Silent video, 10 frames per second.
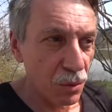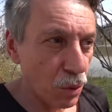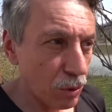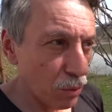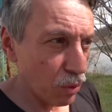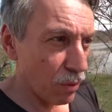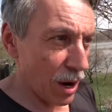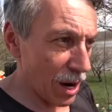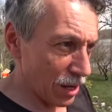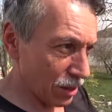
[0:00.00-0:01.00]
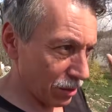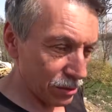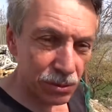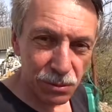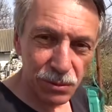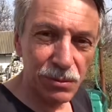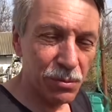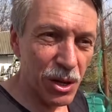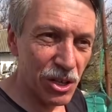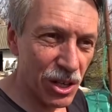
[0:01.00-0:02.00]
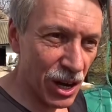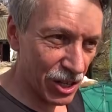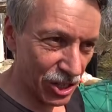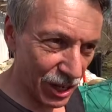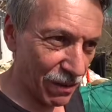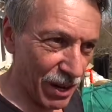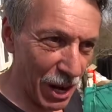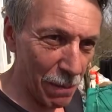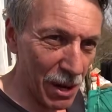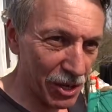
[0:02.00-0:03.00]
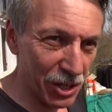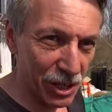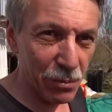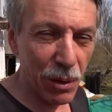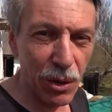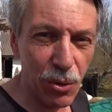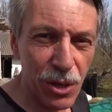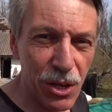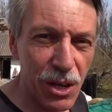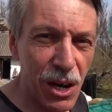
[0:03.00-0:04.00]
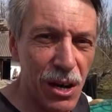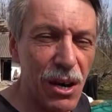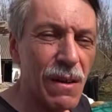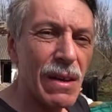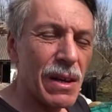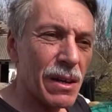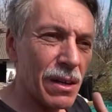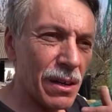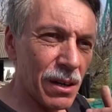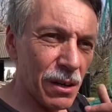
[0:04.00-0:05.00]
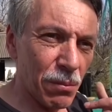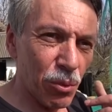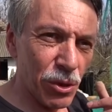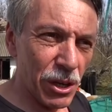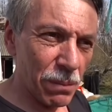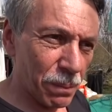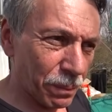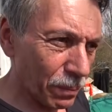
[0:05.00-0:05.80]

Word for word: вот буквально в ближайшее время, через пару недель, Э, будем